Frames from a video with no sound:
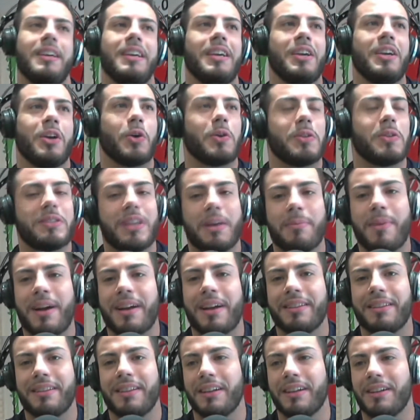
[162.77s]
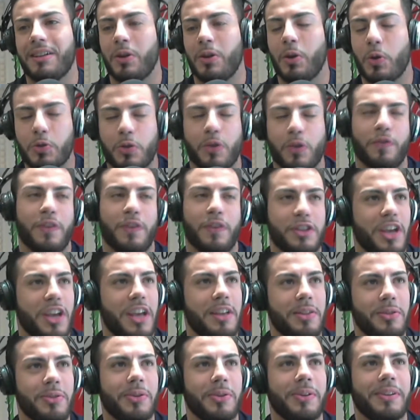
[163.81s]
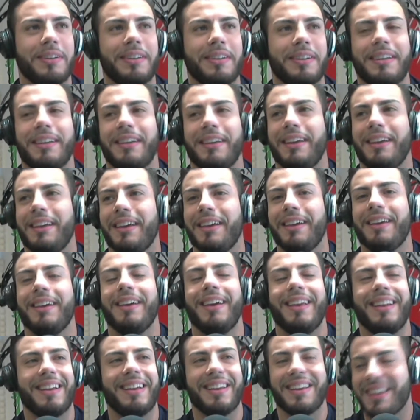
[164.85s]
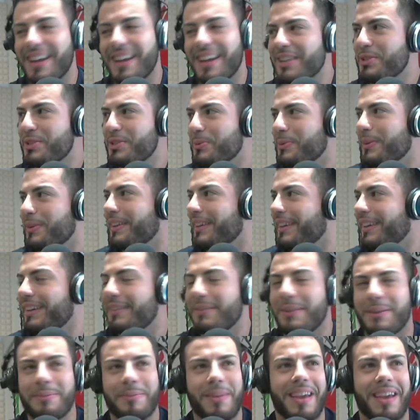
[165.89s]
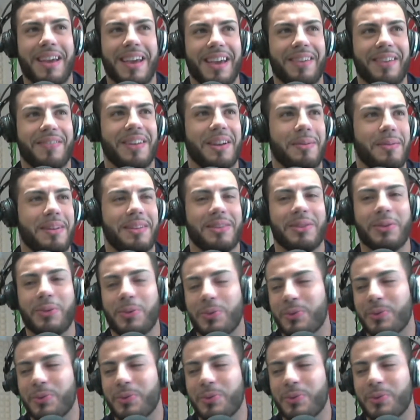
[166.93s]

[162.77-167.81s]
Con Zamanda lo sto facendo, eh, e la ringrazio perché per me è veramente un ah.